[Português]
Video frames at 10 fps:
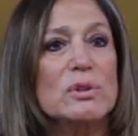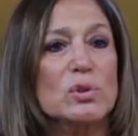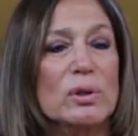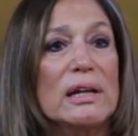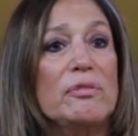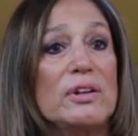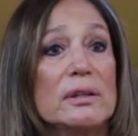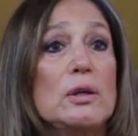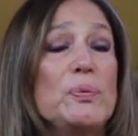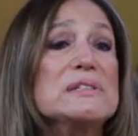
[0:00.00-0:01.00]
a me tornar
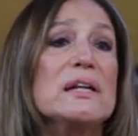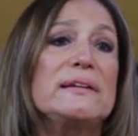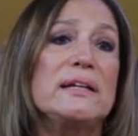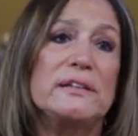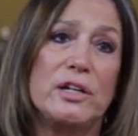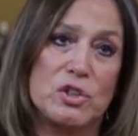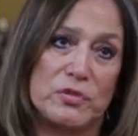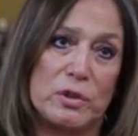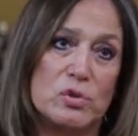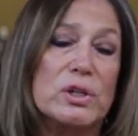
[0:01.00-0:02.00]
vilã. Depois ela tem três
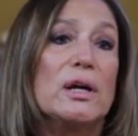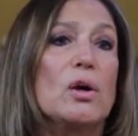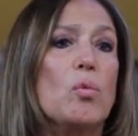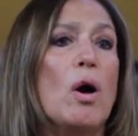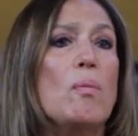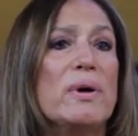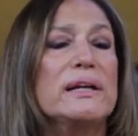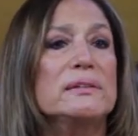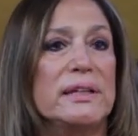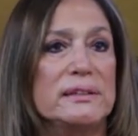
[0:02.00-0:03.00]
filhos. Qual
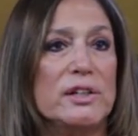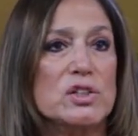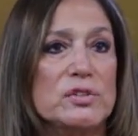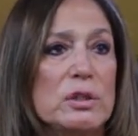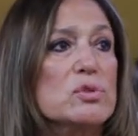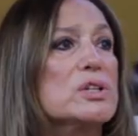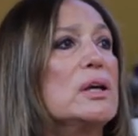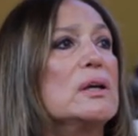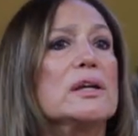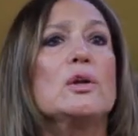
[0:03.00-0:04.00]
mãe que tem três filhos
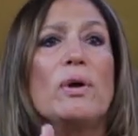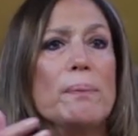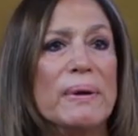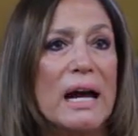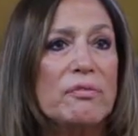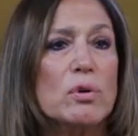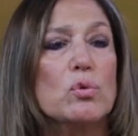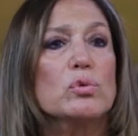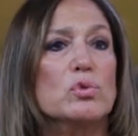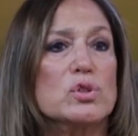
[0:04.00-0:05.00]
que não é brava
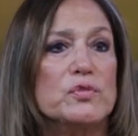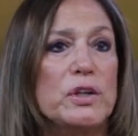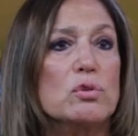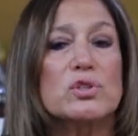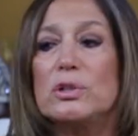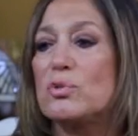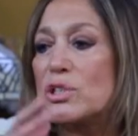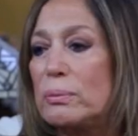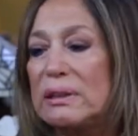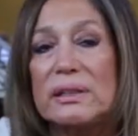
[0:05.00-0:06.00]
com um dos filhos, que não
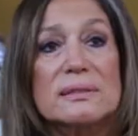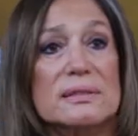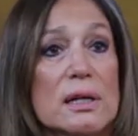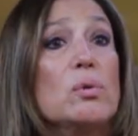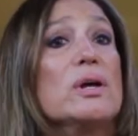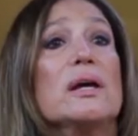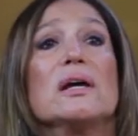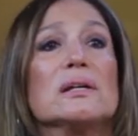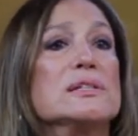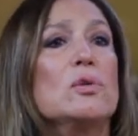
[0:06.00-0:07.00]
chama atenção?
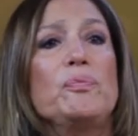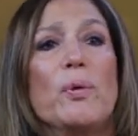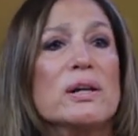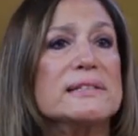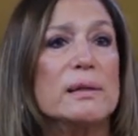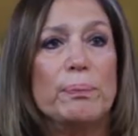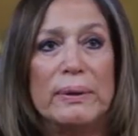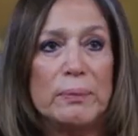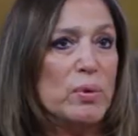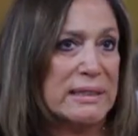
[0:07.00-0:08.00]
Você não pode ser
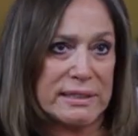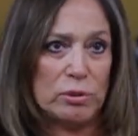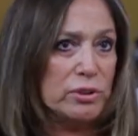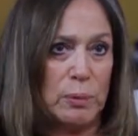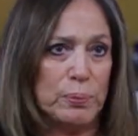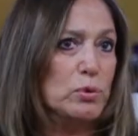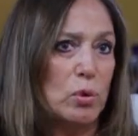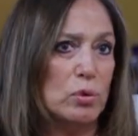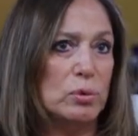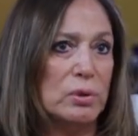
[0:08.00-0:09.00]
mãe boazinha o tempo
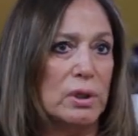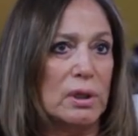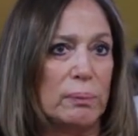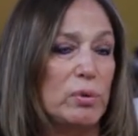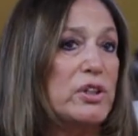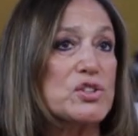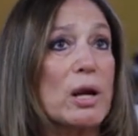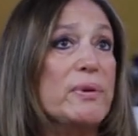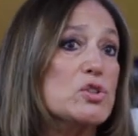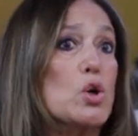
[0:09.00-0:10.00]
todo.
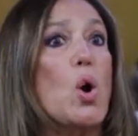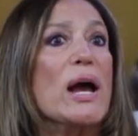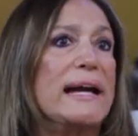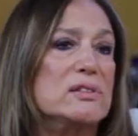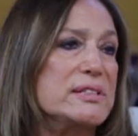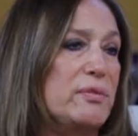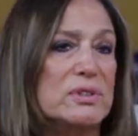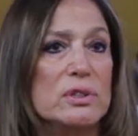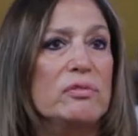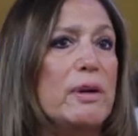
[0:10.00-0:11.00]
Politicamente correto, sim,
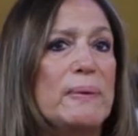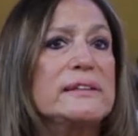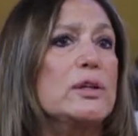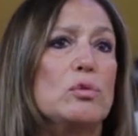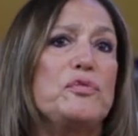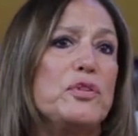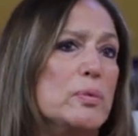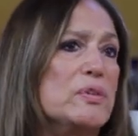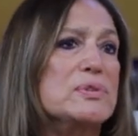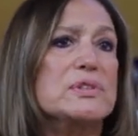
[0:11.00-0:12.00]
você não vai bater num
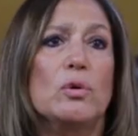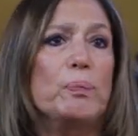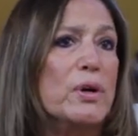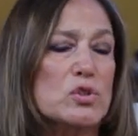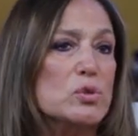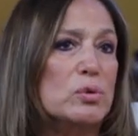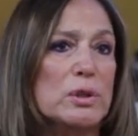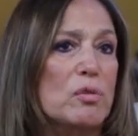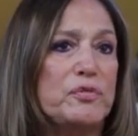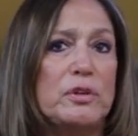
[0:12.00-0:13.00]
filho, mas você não pode
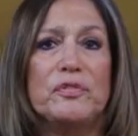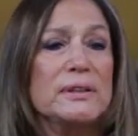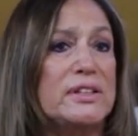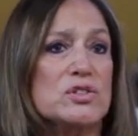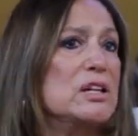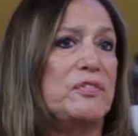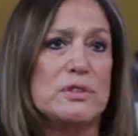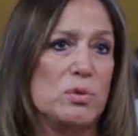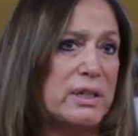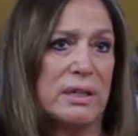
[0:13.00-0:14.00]
soltar um filho e deixar ele
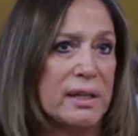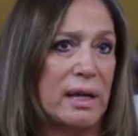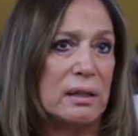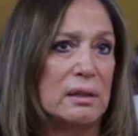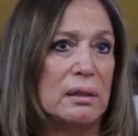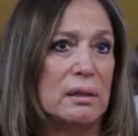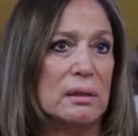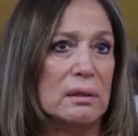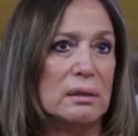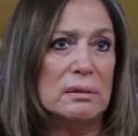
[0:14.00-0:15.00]
fazer o que ele quer.
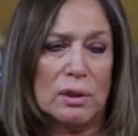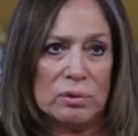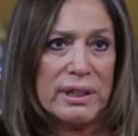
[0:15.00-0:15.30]
Então